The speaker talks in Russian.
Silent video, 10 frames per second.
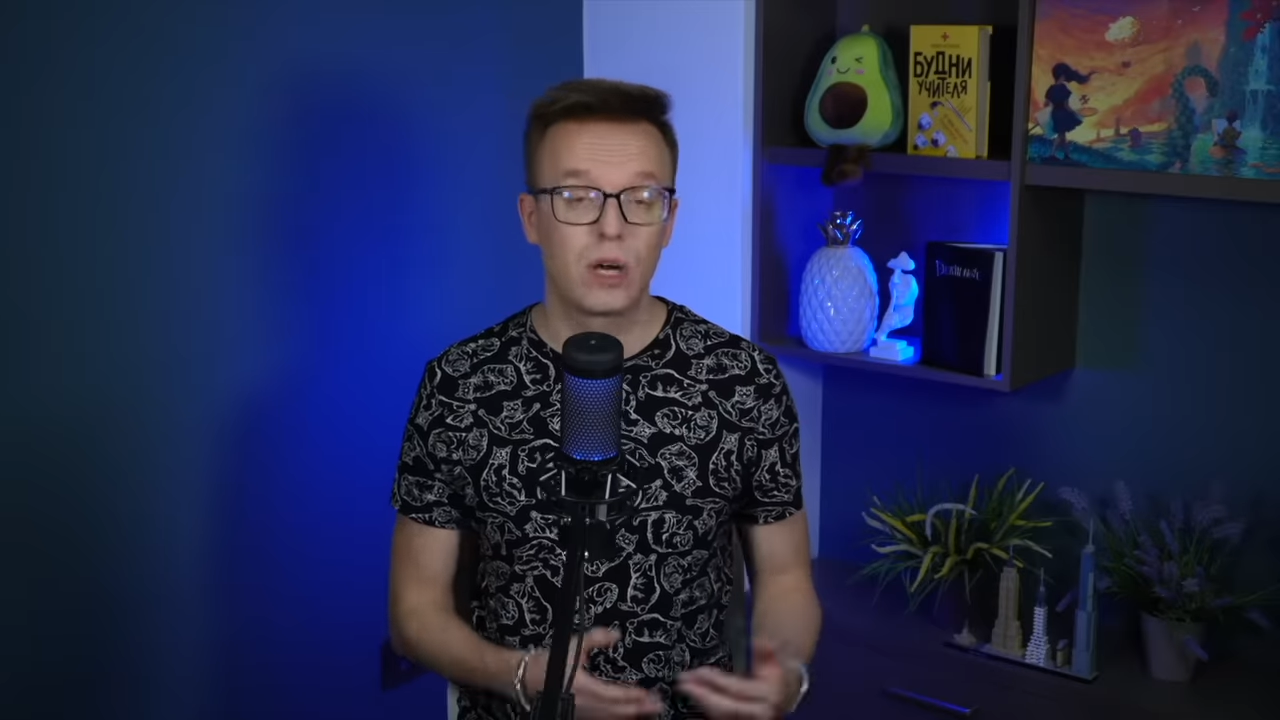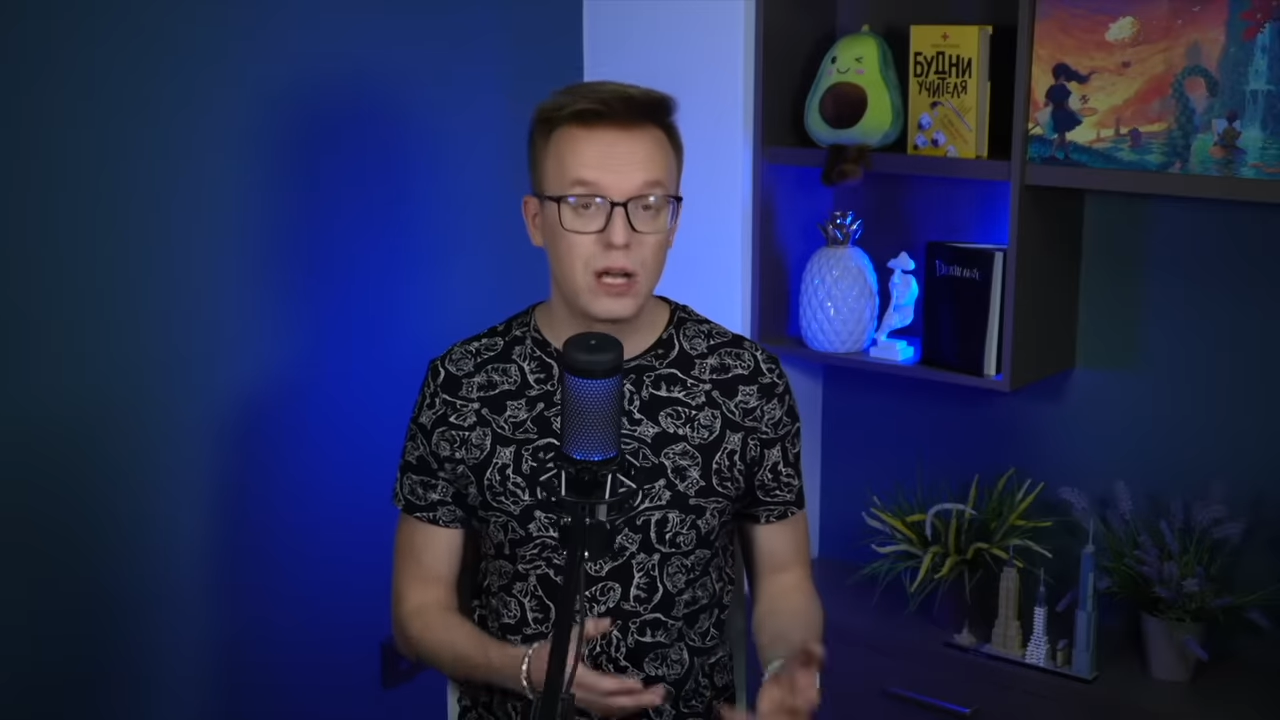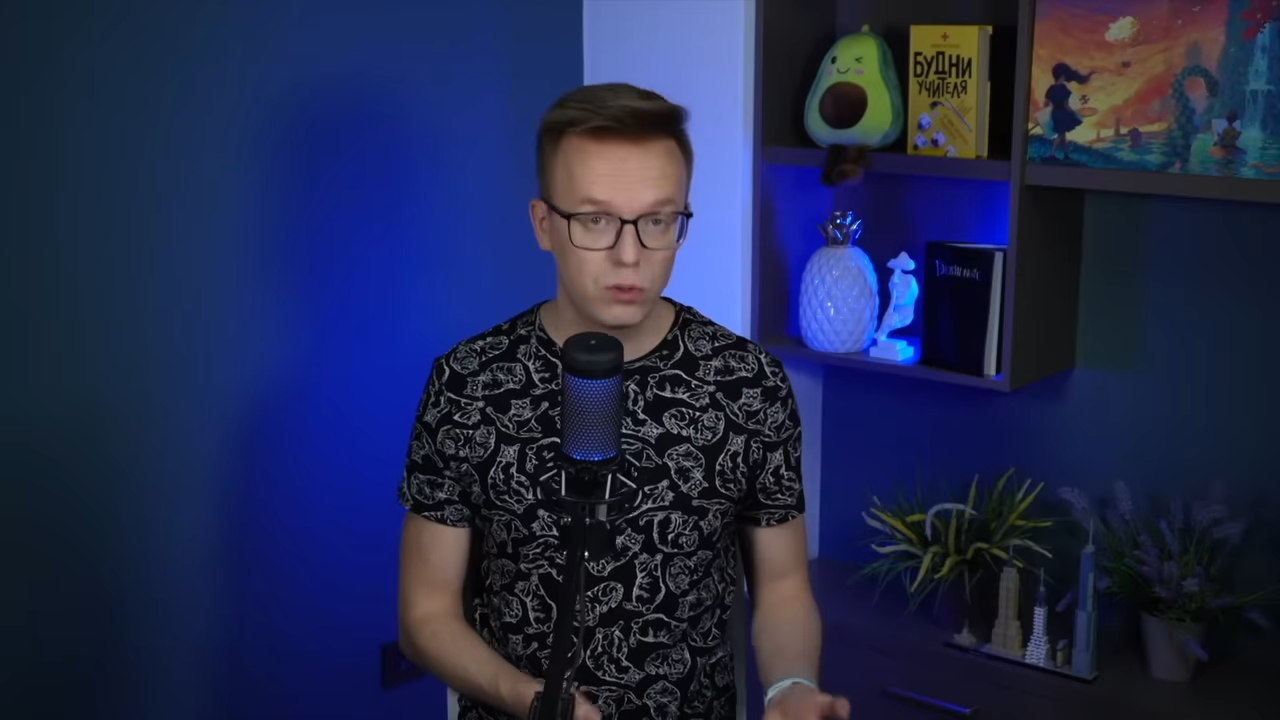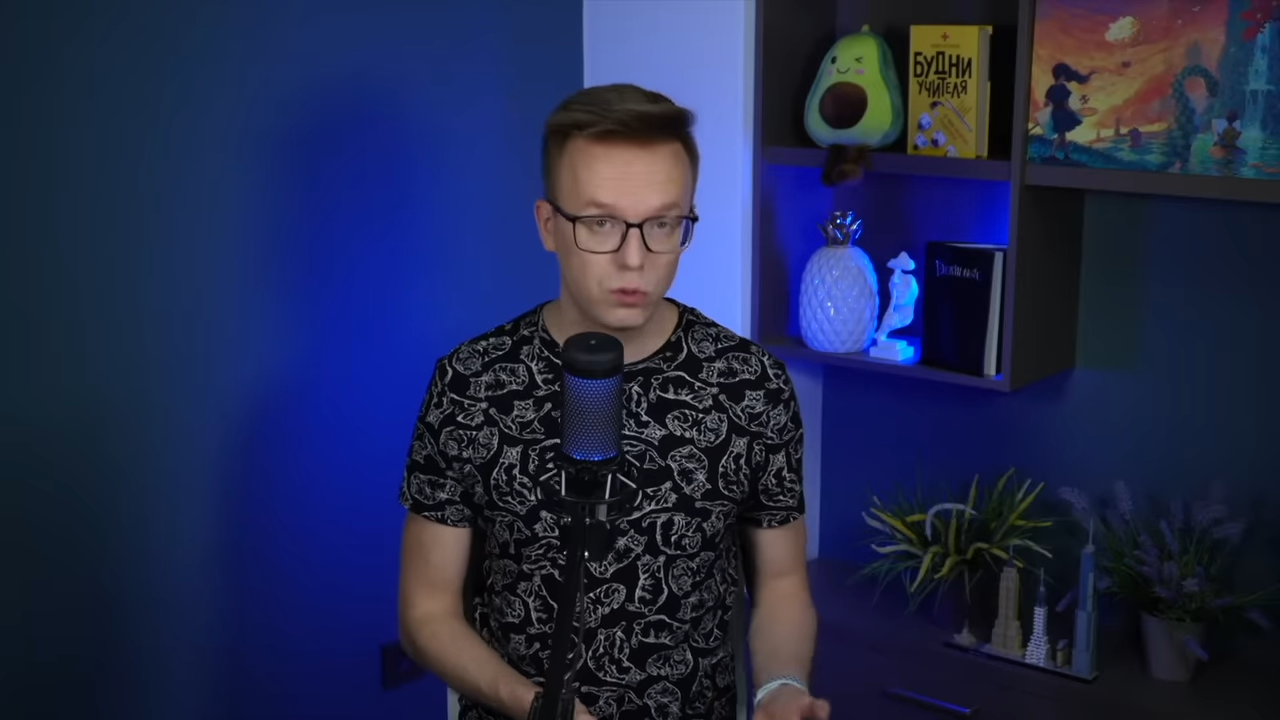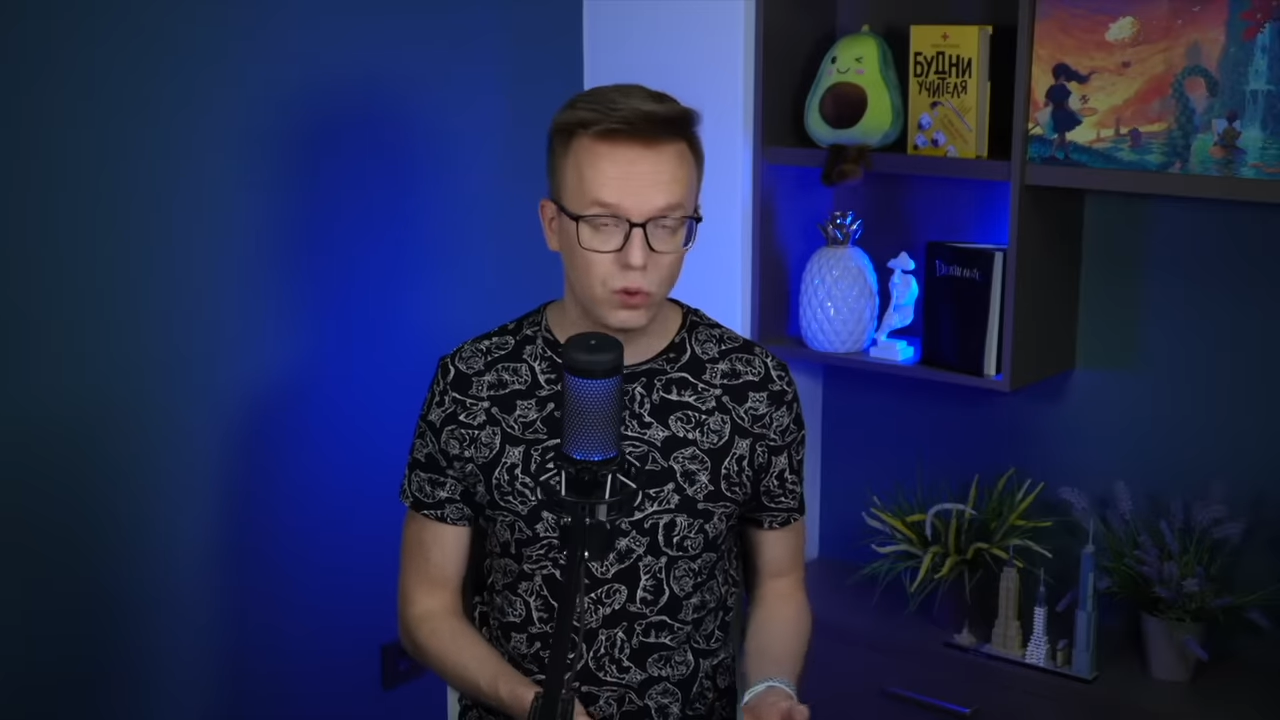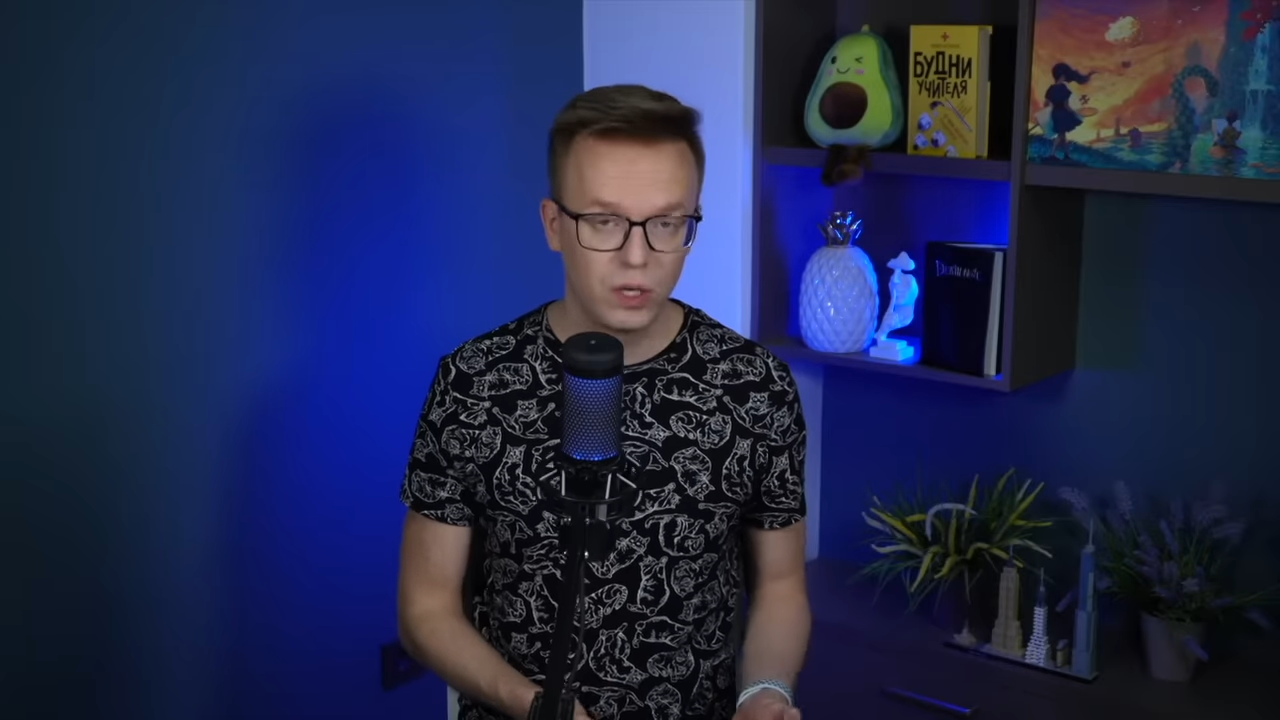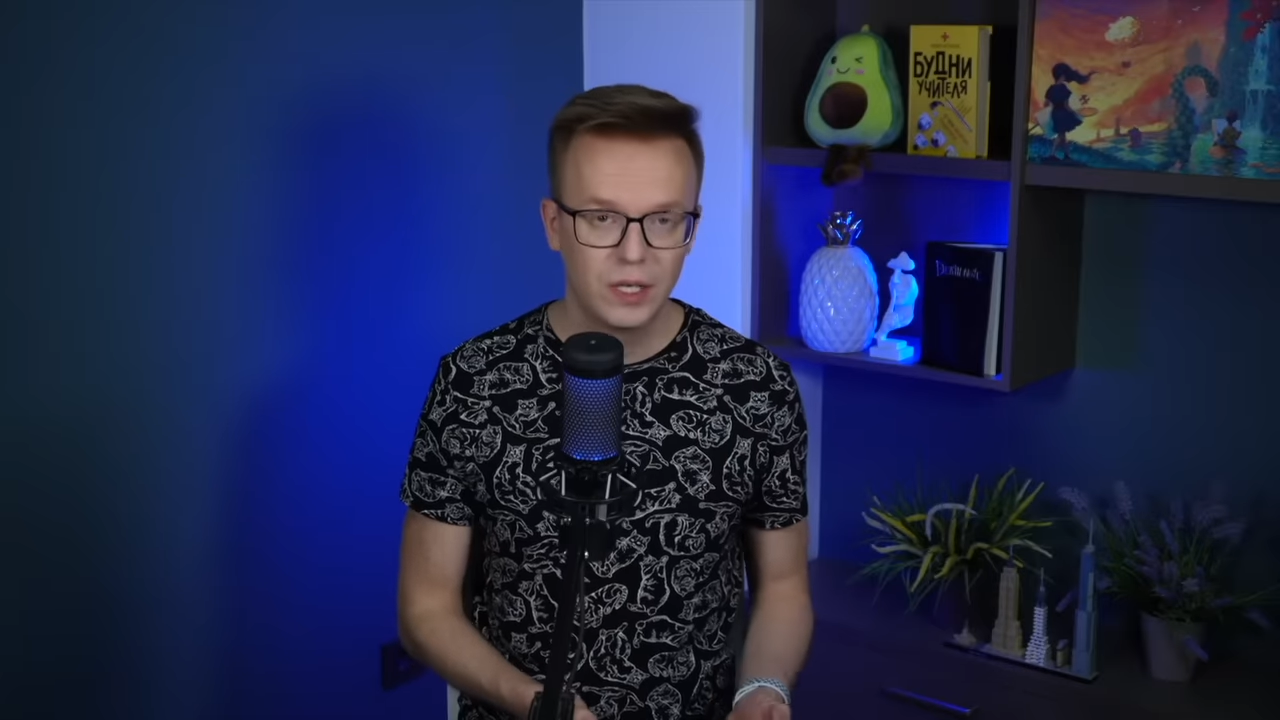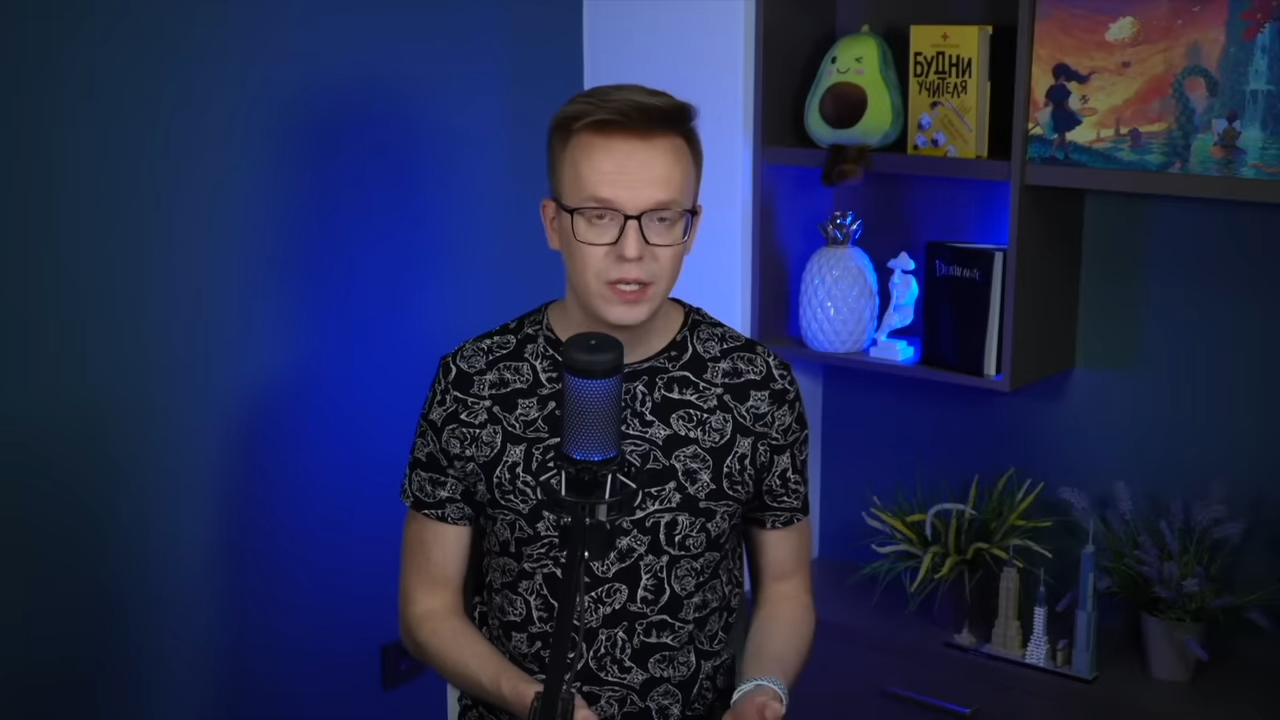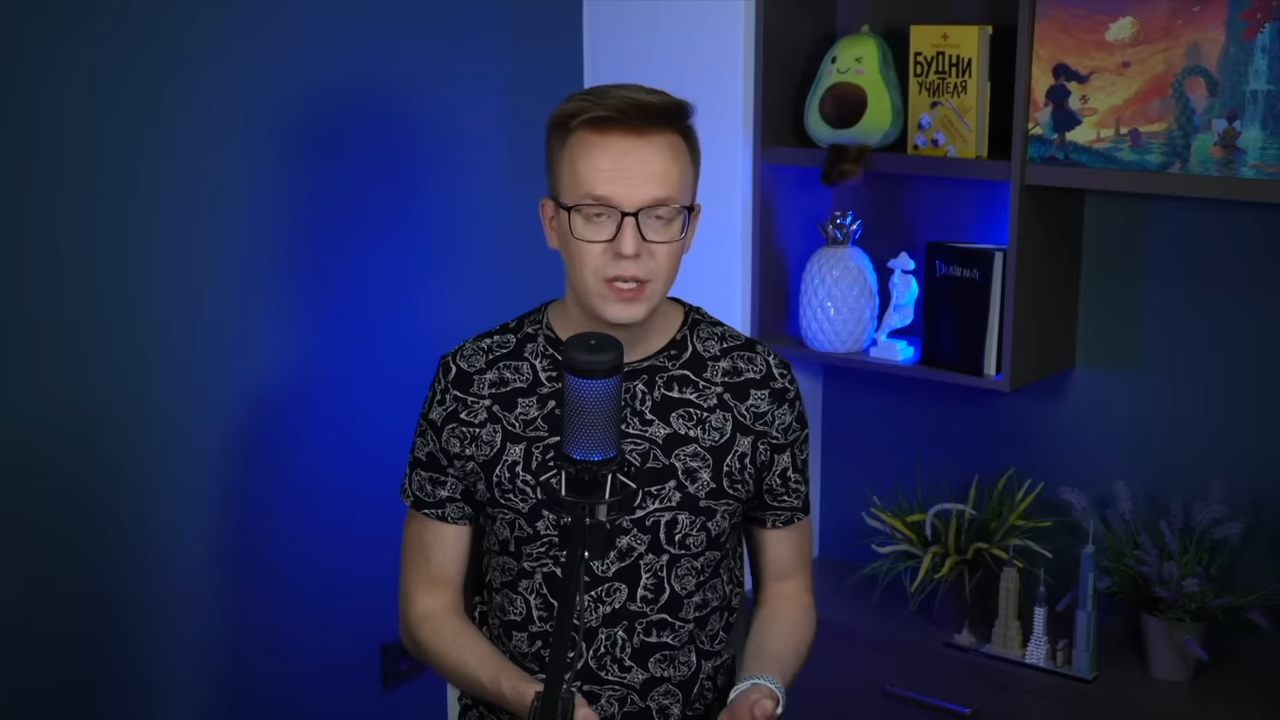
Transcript: радугу,